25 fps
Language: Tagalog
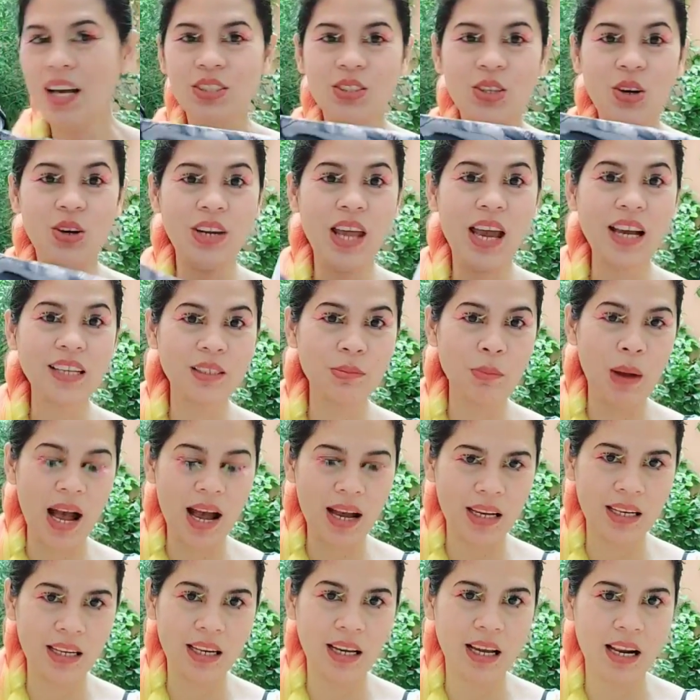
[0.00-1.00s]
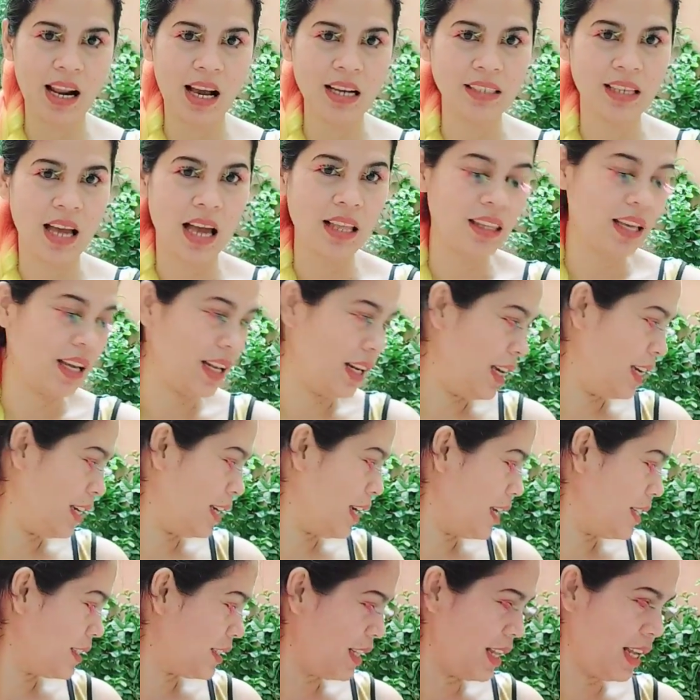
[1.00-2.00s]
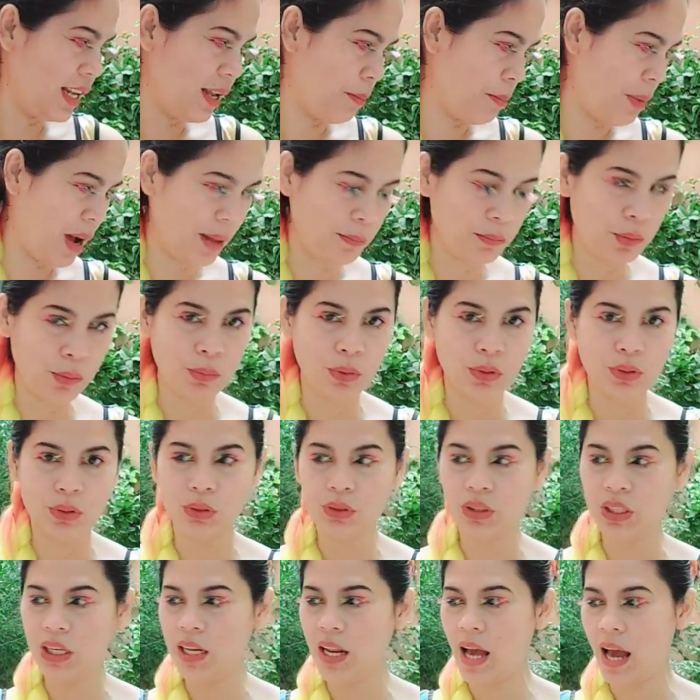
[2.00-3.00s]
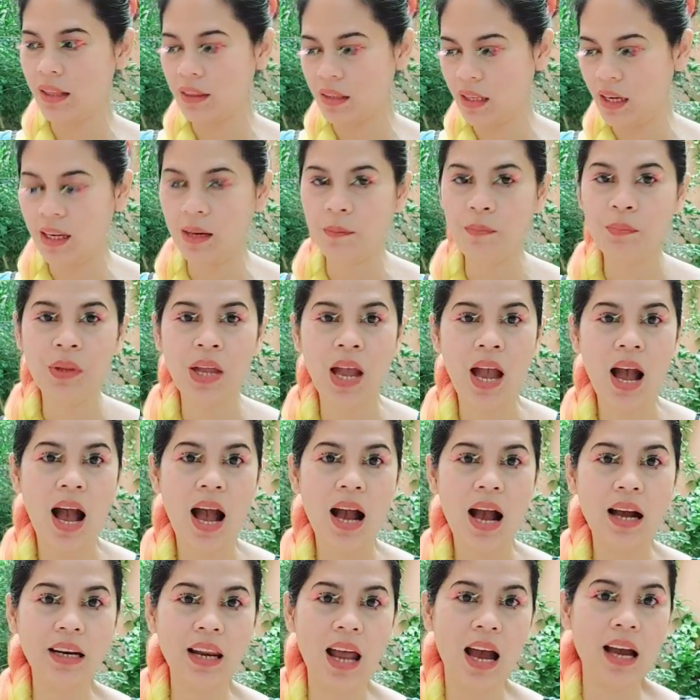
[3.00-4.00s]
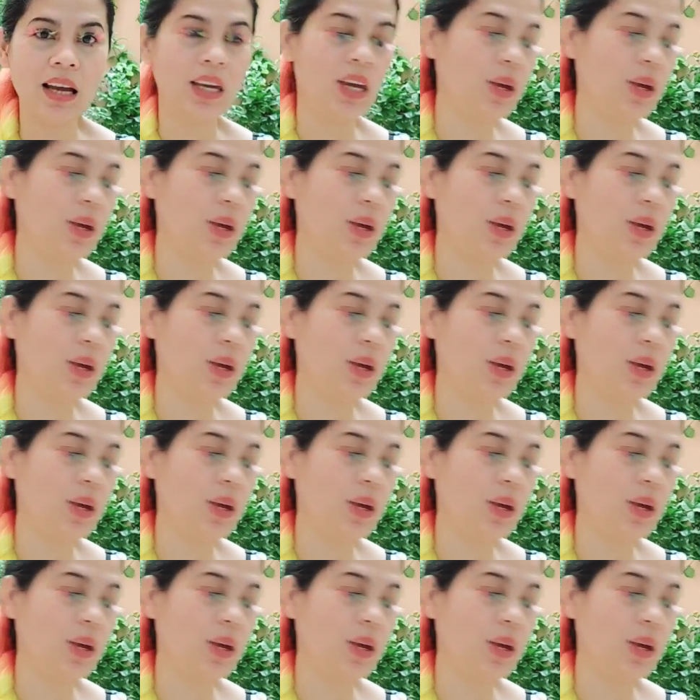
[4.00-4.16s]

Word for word: so, next mga karagkarag sa ating leggings na naman, bubunutin natin ang lucky